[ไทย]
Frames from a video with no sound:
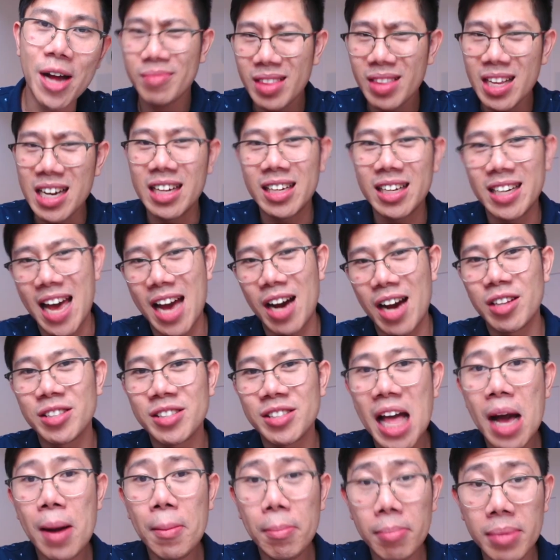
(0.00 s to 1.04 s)
ตึกไงเขาส
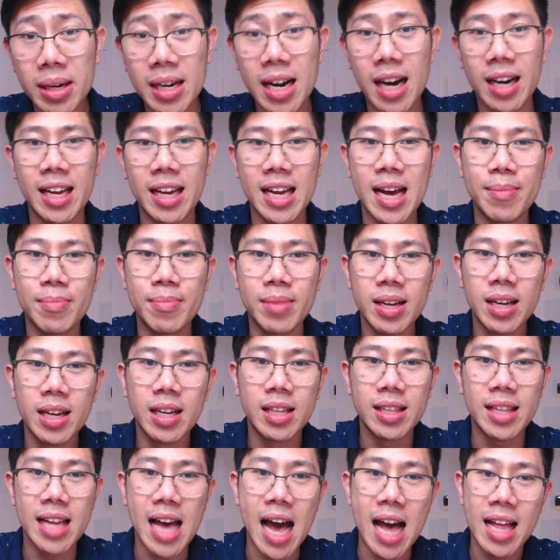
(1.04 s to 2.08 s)
ร้างเมืองนะครับ
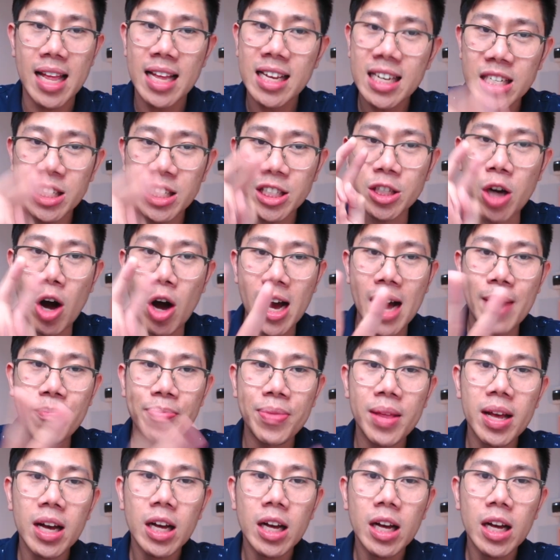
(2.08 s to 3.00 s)
นะฮะนั่นคือ2ครับ